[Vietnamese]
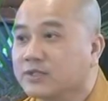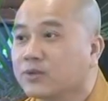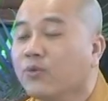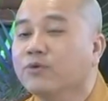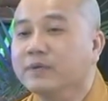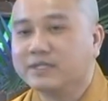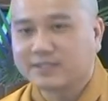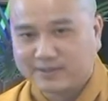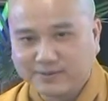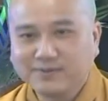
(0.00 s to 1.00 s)
sĩ tu bị
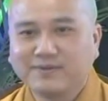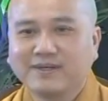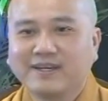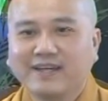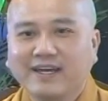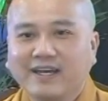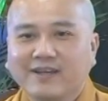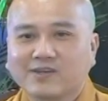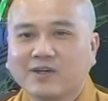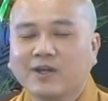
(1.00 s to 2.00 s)
xỉu,
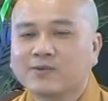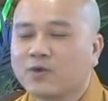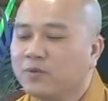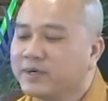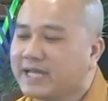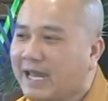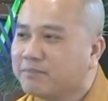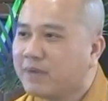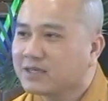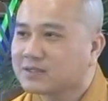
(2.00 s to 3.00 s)
cho nên cô mới
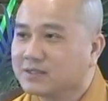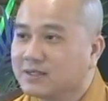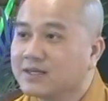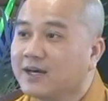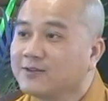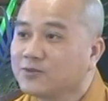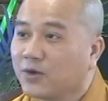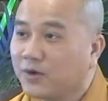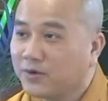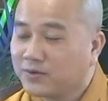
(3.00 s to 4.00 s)
đem bát sữa đến
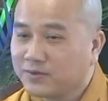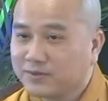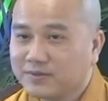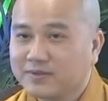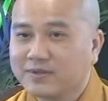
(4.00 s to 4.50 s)
cô